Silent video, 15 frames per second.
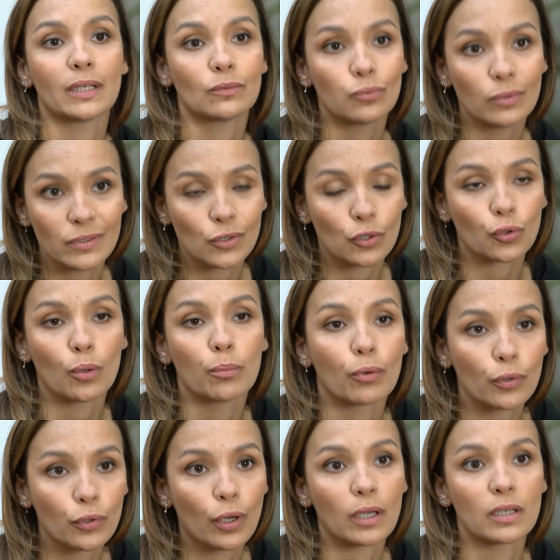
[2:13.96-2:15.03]
à tous les
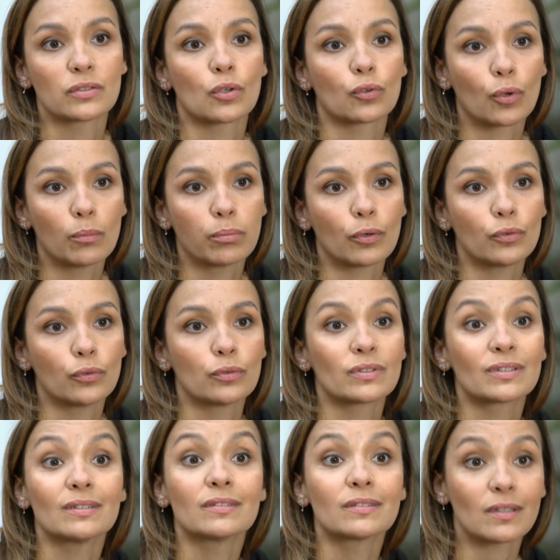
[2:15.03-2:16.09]
entrepreneurs et les
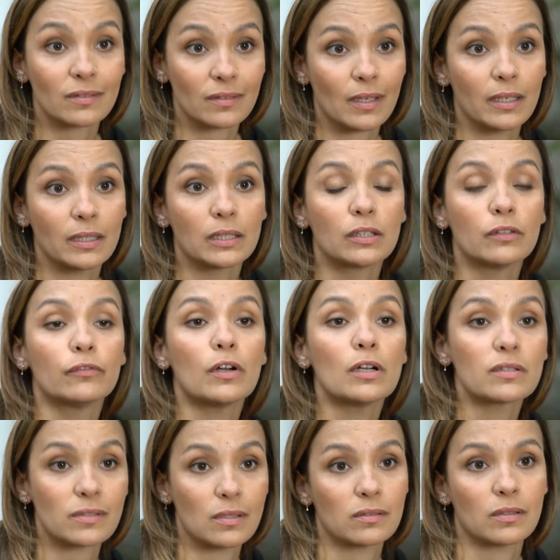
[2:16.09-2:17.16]
entrepreneuses qui s'essayent, qui veulent
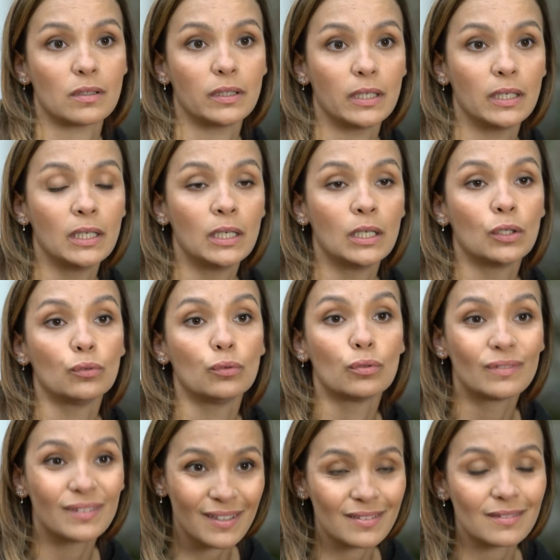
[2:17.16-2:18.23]
s'essayer, de
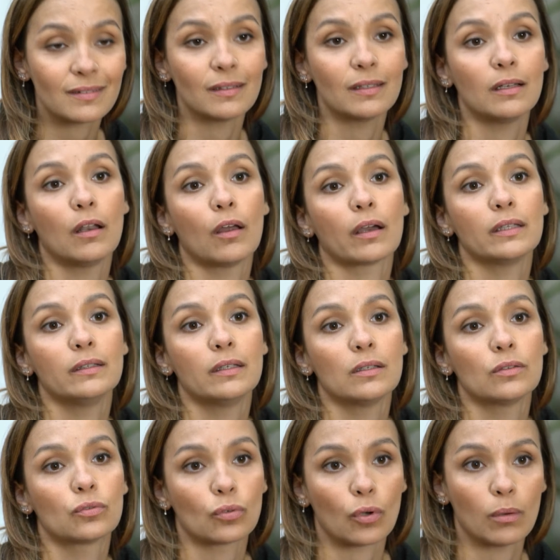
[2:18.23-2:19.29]
tester leur
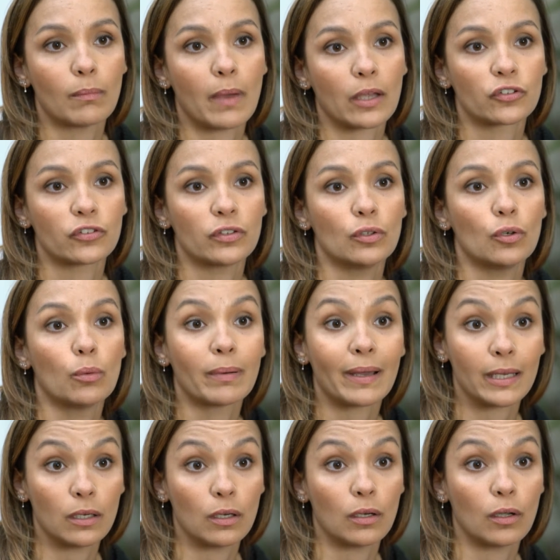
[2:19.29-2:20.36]
idée sur le marché
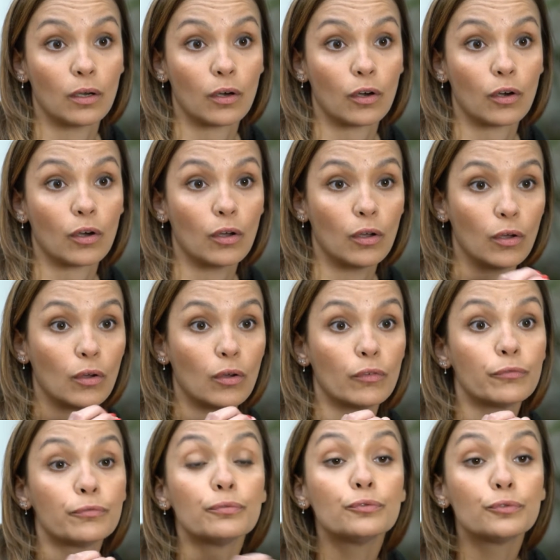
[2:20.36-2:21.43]
auprès de leurs euh,
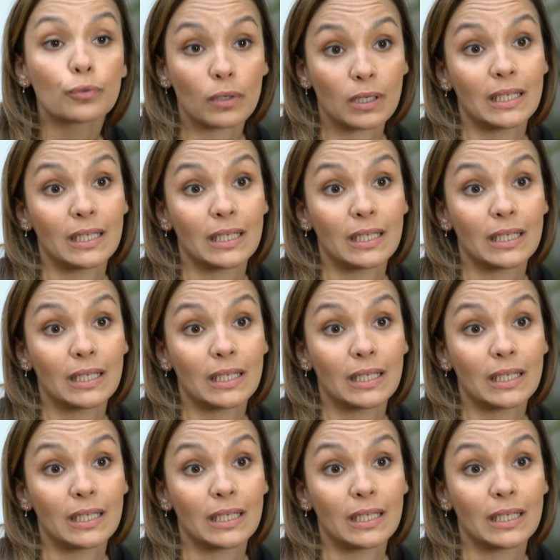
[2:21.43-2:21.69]
futurs